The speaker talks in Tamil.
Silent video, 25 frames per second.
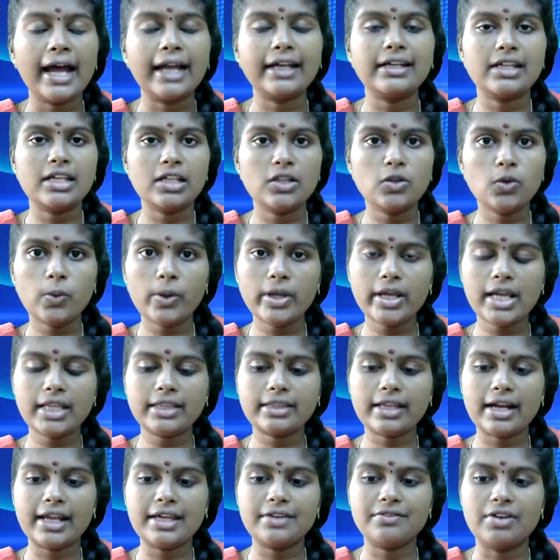அண்ட் இதோடைய
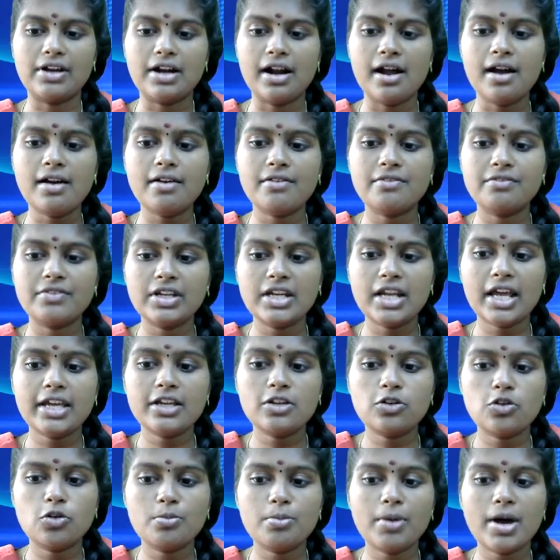தலைவராக
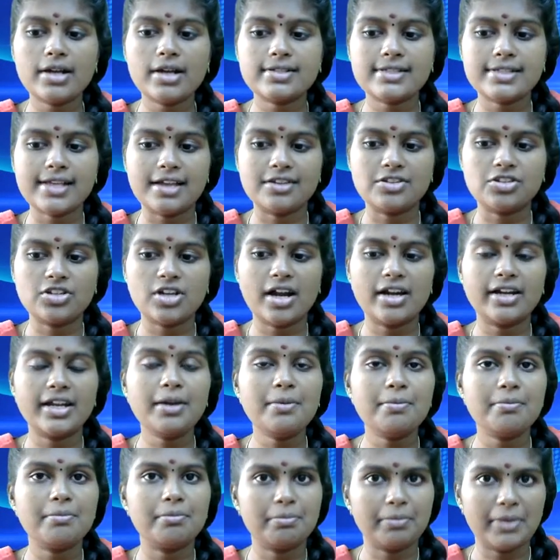வினய்குமார்
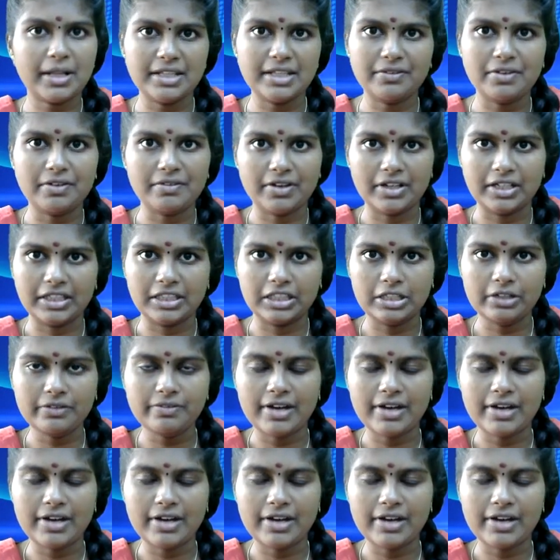சாச்சானே பதவி வகித்துட்டு